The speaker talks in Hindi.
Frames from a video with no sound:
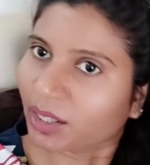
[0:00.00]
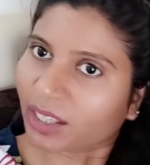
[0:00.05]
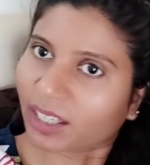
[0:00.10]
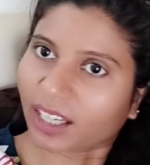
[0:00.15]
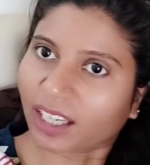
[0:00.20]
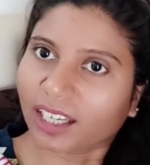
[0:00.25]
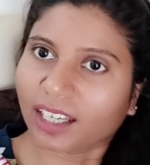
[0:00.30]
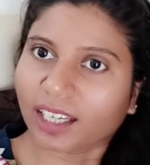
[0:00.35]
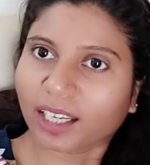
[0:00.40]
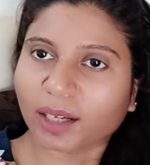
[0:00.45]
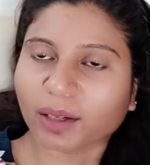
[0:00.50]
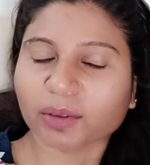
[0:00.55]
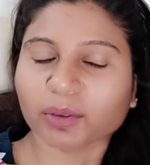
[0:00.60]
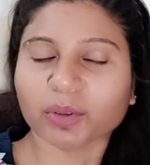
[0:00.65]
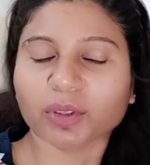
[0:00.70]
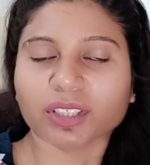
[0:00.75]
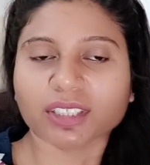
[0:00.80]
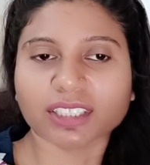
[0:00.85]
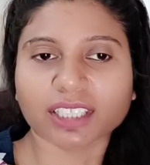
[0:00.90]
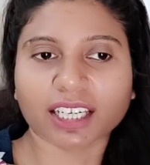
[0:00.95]
कल ना
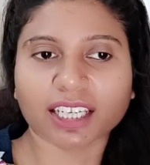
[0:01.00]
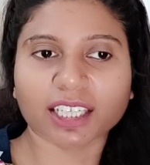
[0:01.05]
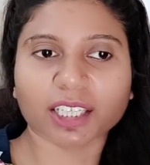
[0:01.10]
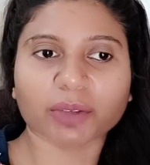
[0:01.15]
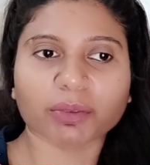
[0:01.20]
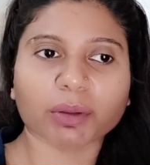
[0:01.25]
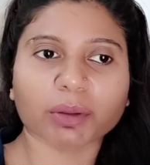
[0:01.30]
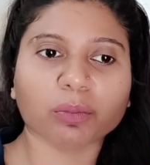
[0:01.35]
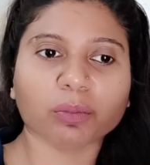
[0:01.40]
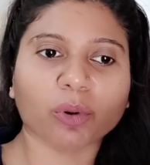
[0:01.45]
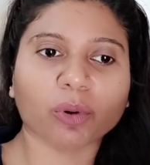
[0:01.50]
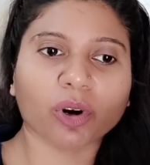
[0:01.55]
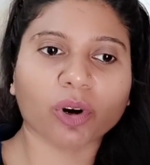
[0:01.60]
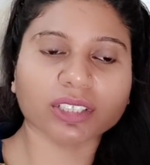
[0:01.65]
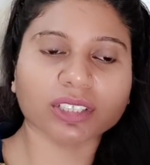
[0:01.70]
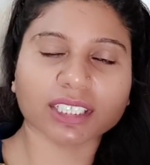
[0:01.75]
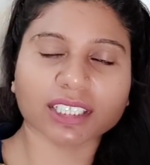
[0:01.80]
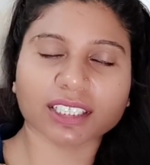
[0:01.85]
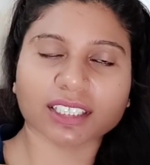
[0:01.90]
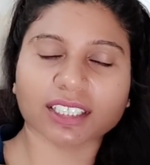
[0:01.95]
उधर से आने के बाद
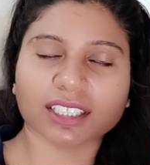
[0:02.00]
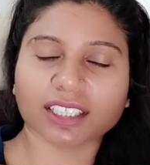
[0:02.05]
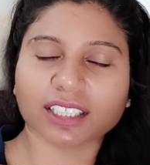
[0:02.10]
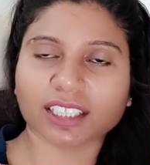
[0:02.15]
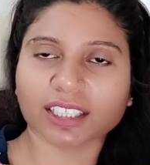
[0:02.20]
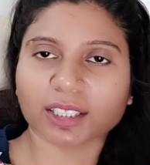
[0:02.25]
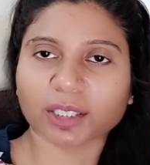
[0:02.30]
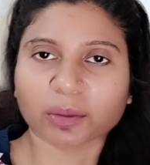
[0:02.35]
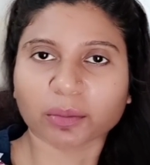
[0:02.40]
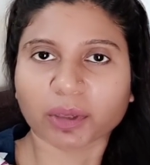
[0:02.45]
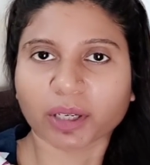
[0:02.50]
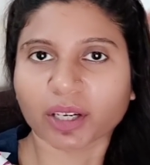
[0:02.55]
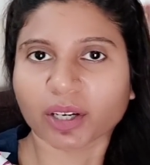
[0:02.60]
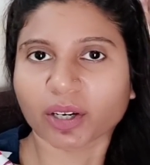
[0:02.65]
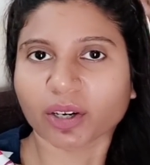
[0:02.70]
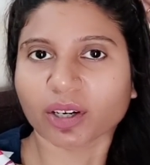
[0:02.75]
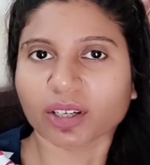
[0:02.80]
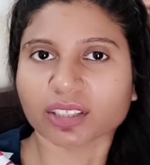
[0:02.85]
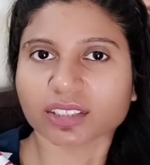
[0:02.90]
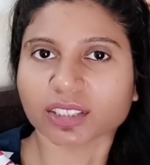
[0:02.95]
बहुत ज़्यादा थक गई थी मैं
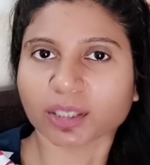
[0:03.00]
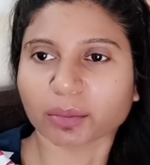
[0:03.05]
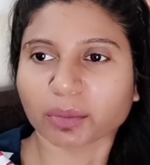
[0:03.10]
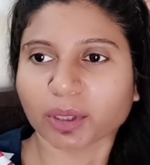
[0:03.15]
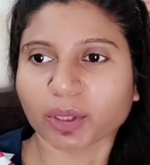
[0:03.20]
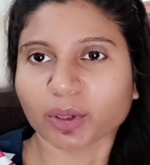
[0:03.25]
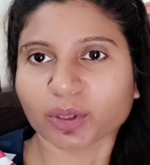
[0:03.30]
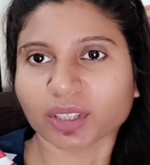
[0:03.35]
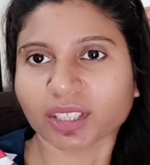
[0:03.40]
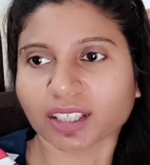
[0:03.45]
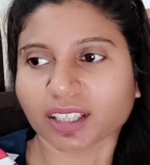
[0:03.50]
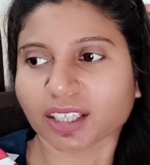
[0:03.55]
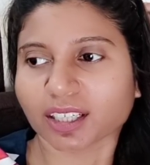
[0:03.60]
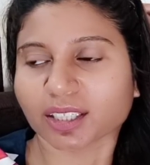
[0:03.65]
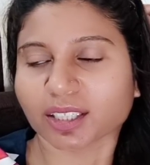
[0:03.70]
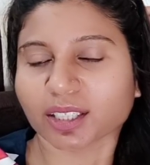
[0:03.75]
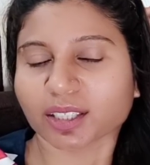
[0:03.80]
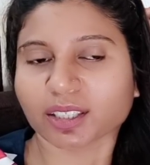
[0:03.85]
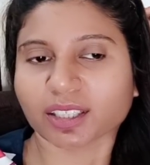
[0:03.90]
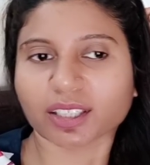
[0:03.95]
और सभी लोग थक गए
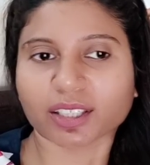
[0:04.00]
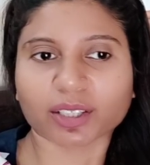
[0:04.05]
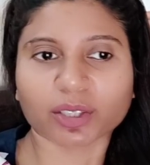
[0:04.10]
थे